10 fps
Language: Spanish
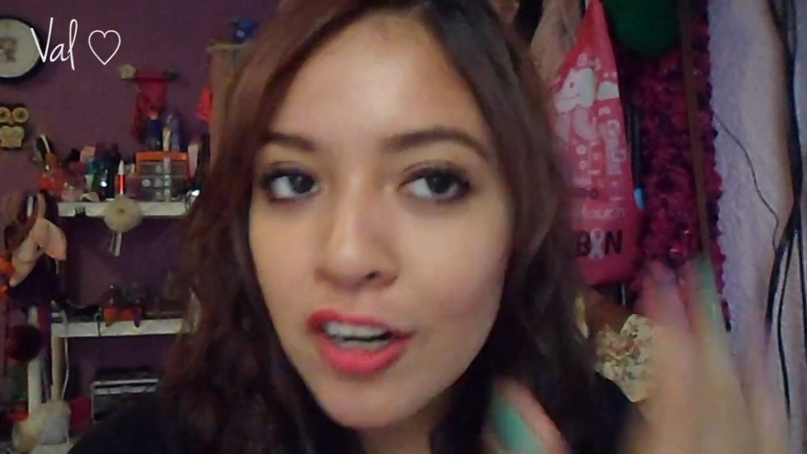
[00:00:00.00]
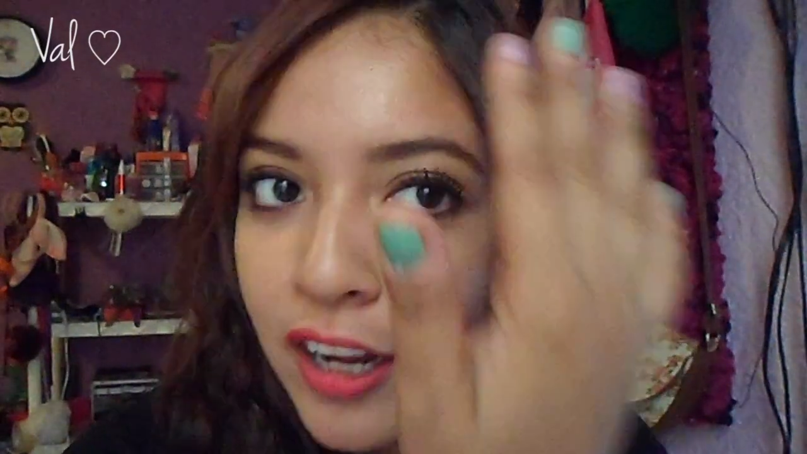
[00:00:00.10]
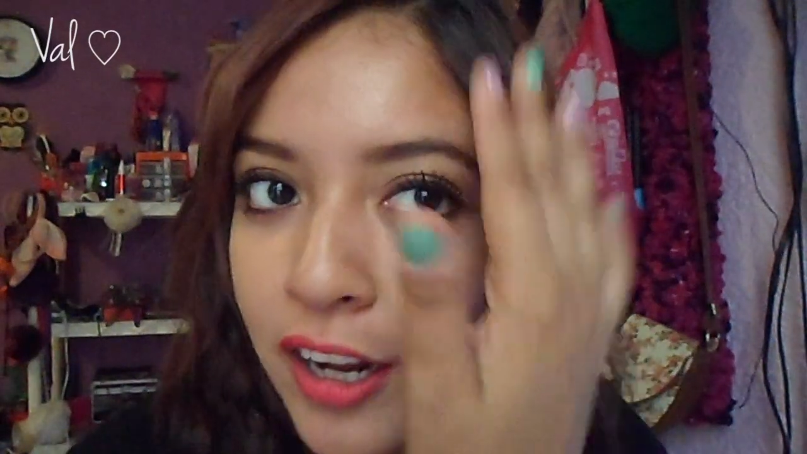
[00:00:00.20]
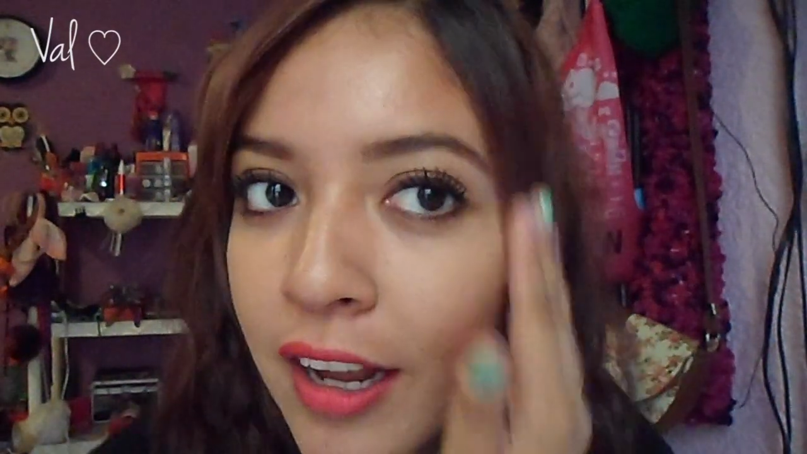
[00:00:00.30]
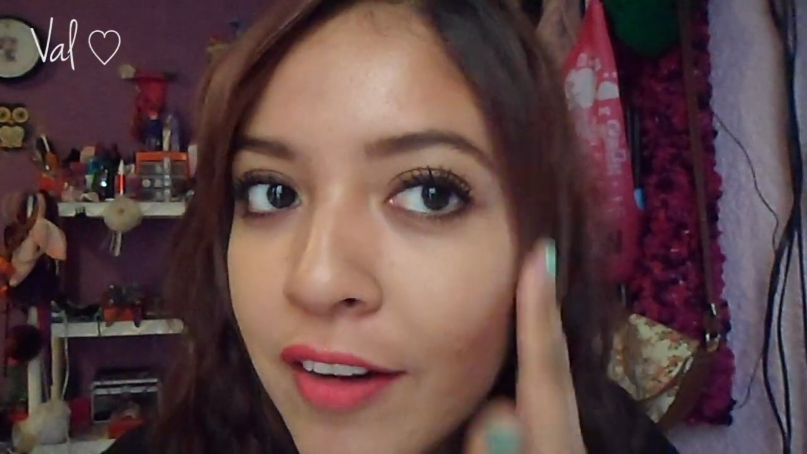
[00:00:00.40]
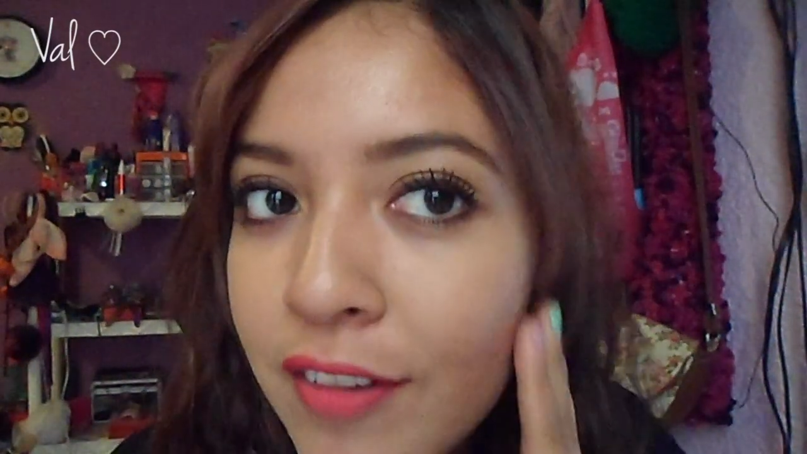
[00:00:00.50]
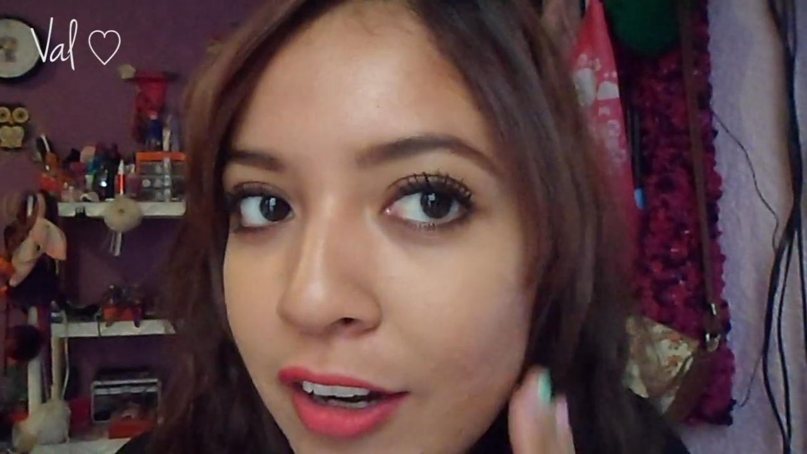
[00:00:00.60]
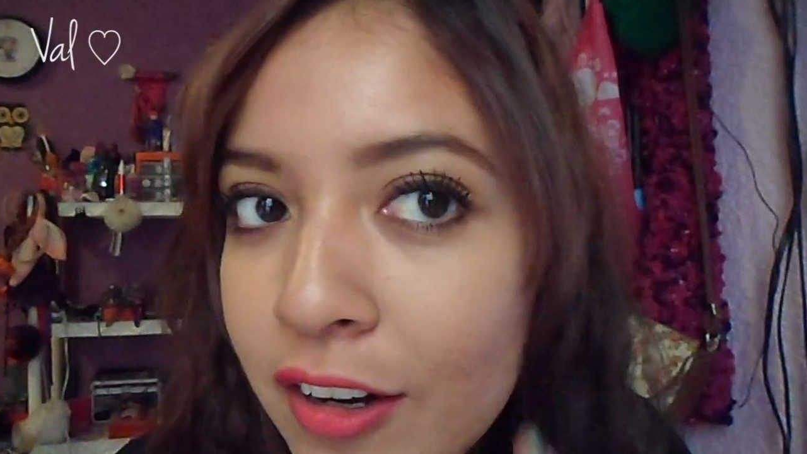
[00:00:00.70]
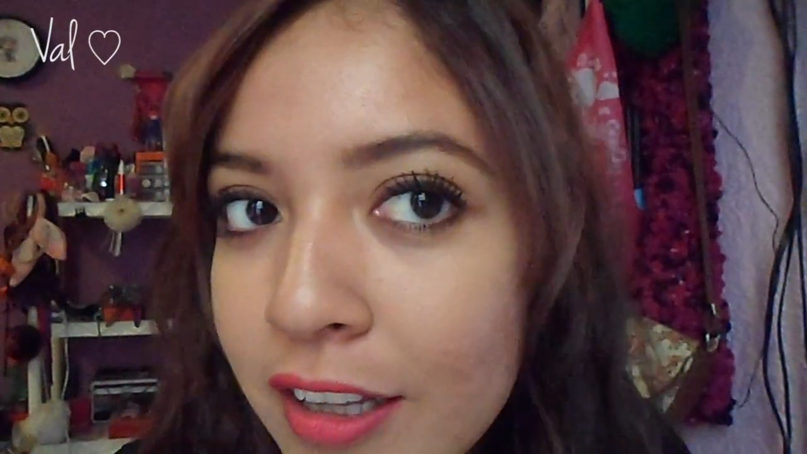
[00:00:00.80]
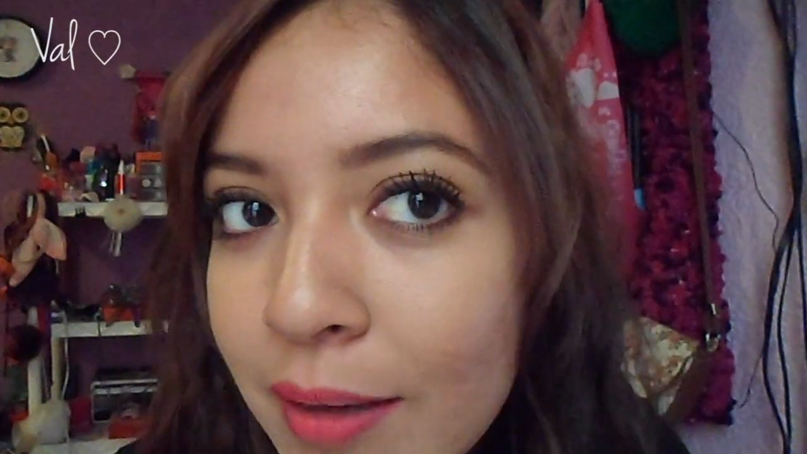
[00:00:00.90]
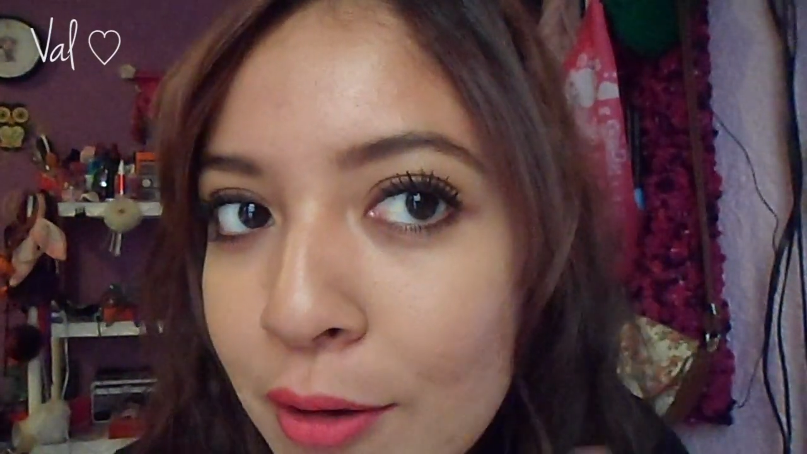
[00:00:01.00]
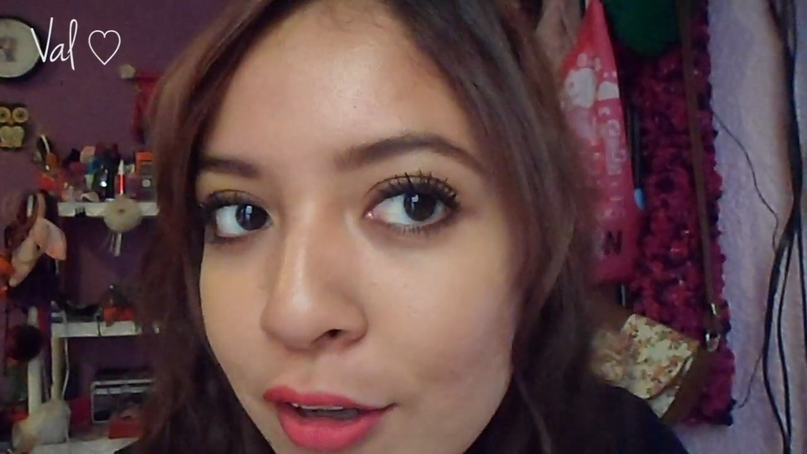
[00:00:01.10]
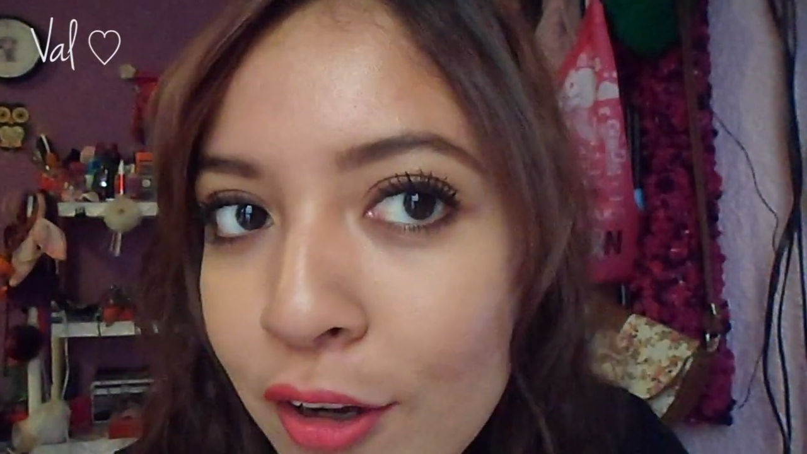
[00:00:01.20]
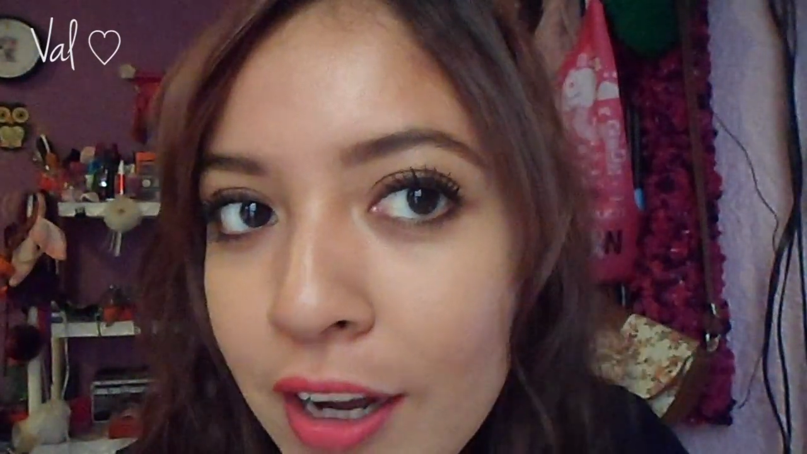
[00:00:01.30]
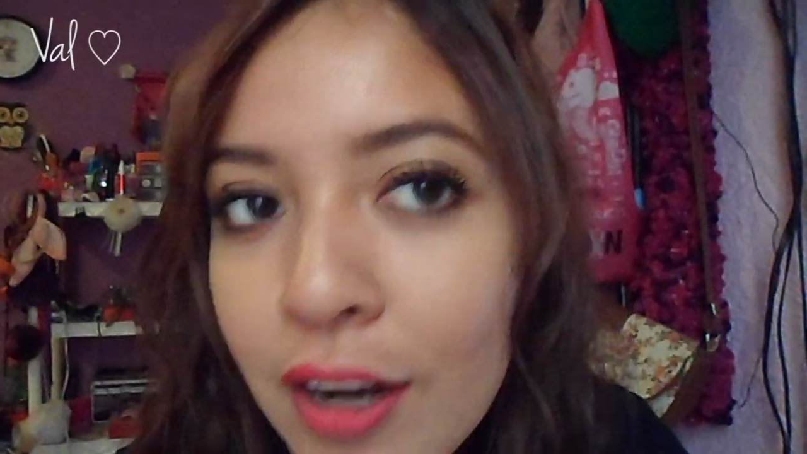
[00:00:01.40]
Creo que el fleco ahorita me lo
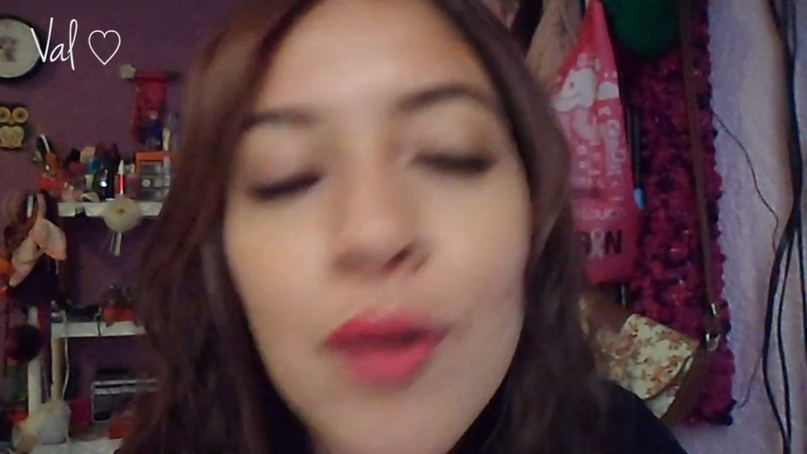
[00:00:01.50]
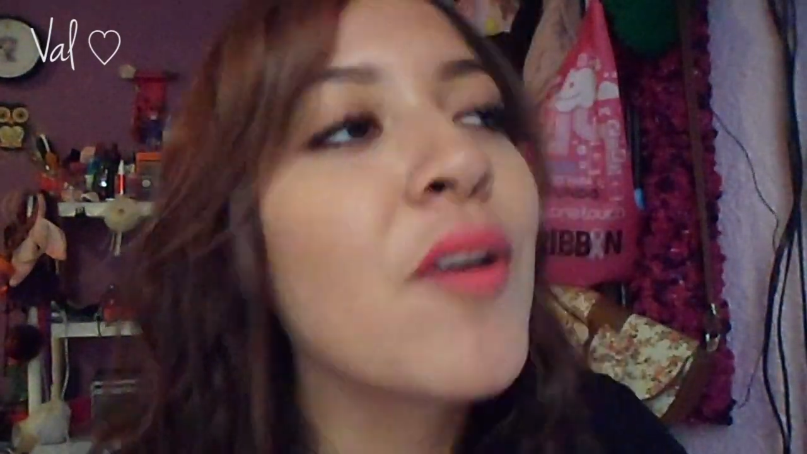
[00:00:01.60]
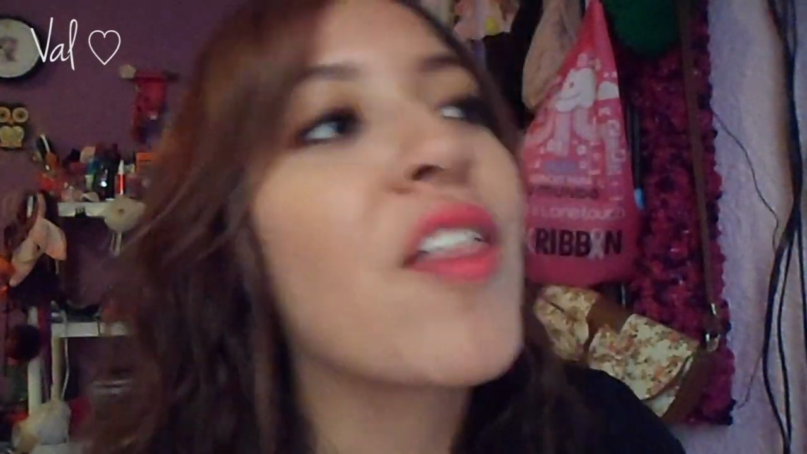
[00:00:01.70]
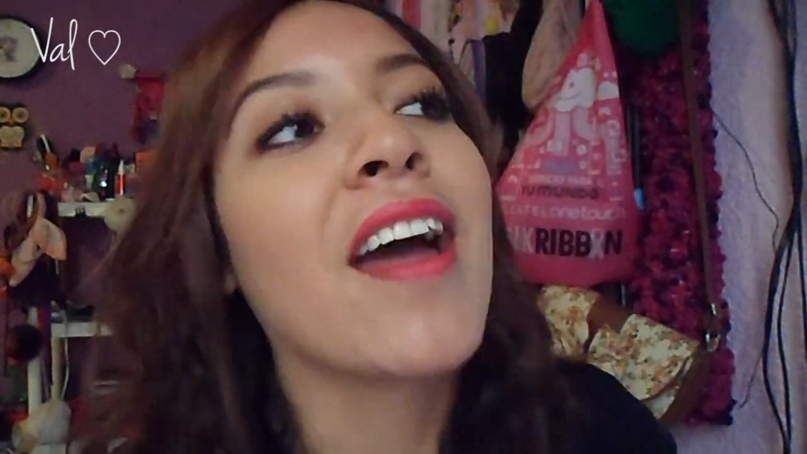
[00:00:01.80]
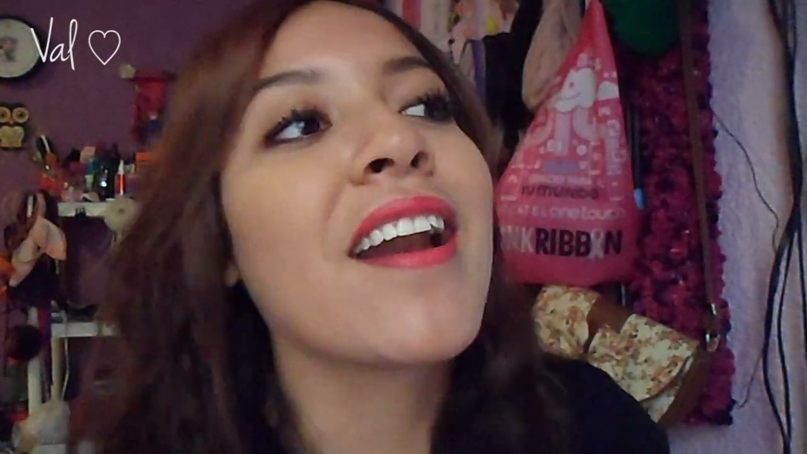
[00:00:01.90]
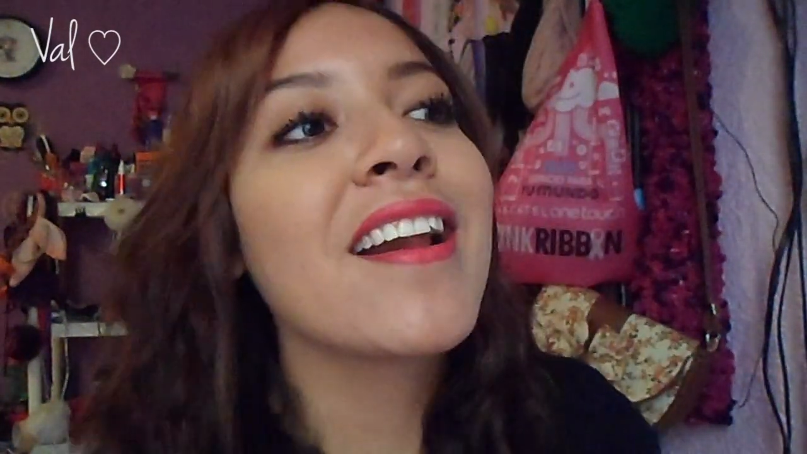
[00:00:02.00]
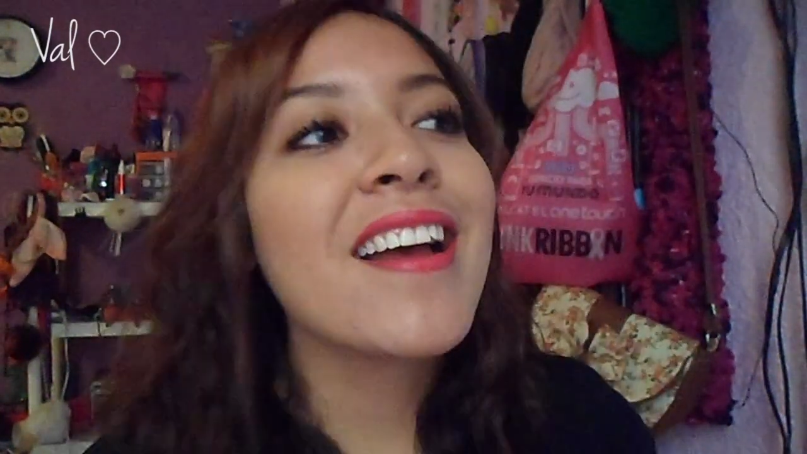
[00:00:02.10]
tengo que acomodar.